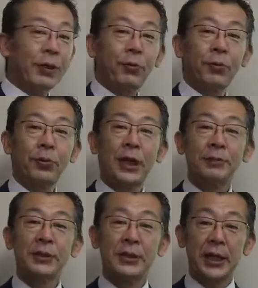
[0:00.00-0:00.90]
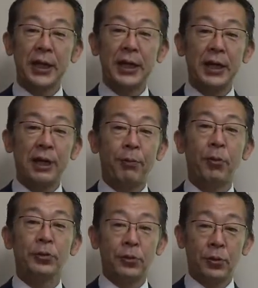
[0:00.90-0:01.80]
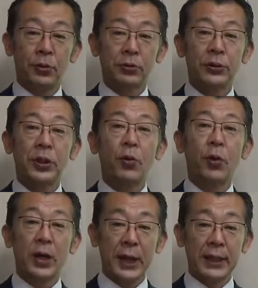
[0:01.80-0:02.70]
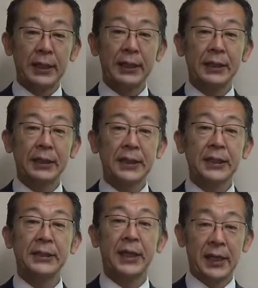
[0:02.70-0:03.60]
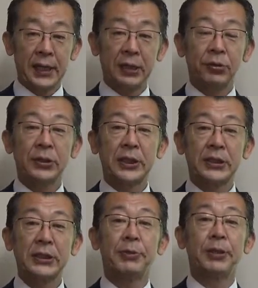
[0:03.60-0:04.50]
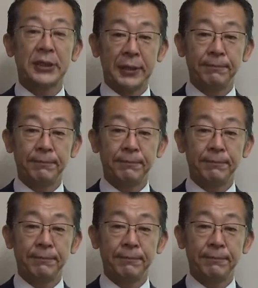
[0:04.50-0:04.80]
うなことをやりまして、えー、膨張そして崩壊で再生という形になりました